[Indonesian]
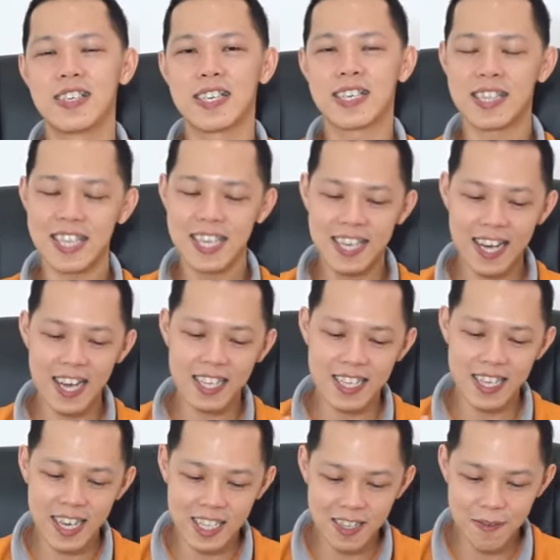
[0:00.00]
Ketika
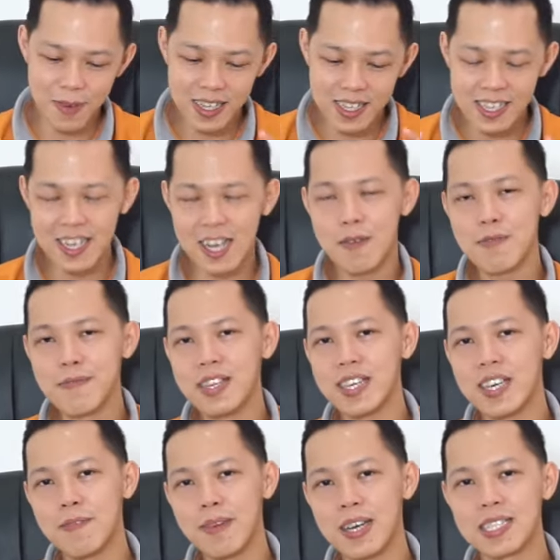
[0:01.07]
si customer tidak
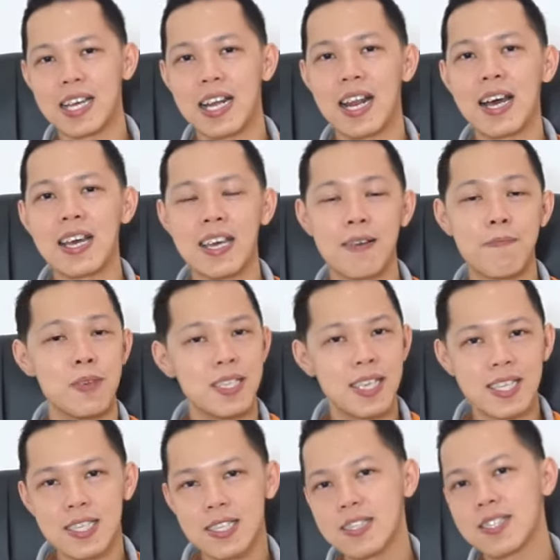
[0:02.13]
memiliki masalah yang bisa
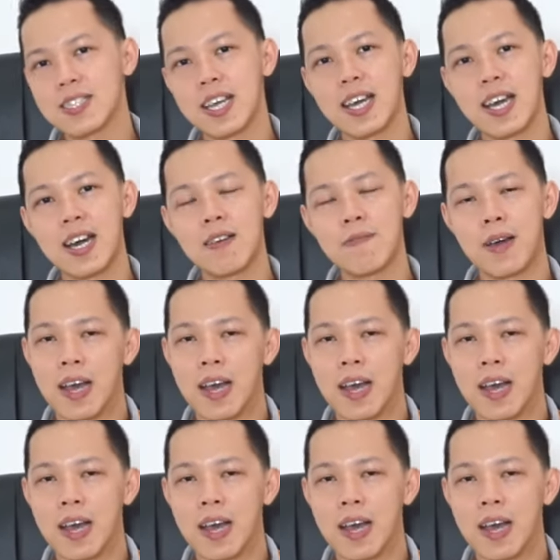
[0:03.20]
saya selesaikan,